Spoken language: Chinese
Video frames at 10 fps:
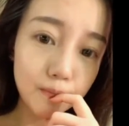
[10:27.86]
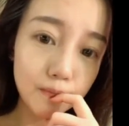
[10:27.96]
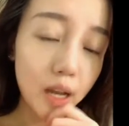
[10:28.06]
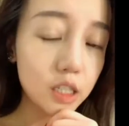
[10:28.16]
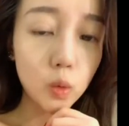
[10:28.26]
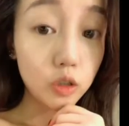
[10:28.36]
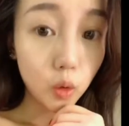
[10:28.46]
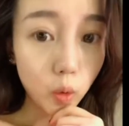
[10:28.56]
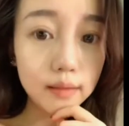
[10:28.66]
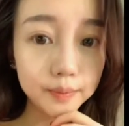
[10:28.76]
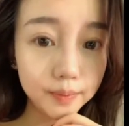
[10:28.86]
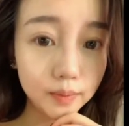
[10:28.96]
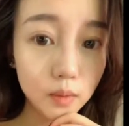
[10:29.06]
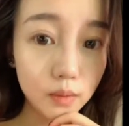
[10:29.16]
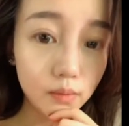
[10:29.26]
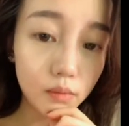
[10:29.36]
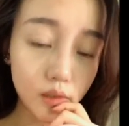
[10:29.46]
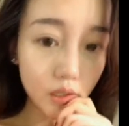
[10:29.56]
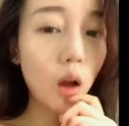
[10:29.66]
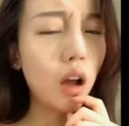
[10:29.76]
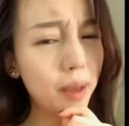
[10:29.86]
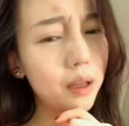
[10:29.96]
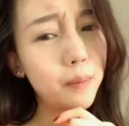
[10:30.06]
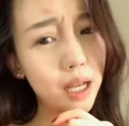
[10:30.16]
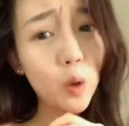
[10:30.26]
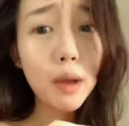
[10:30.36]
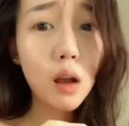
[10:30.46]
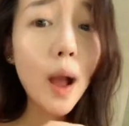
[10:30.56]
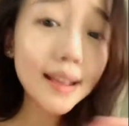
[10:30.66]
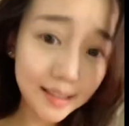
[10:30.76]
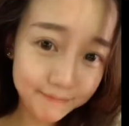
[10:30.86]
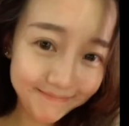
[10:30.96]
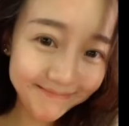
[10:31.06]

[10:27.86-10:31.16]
不好意思，我手断了。那还有？好了，宝贝，闭嘴吧，我爱你。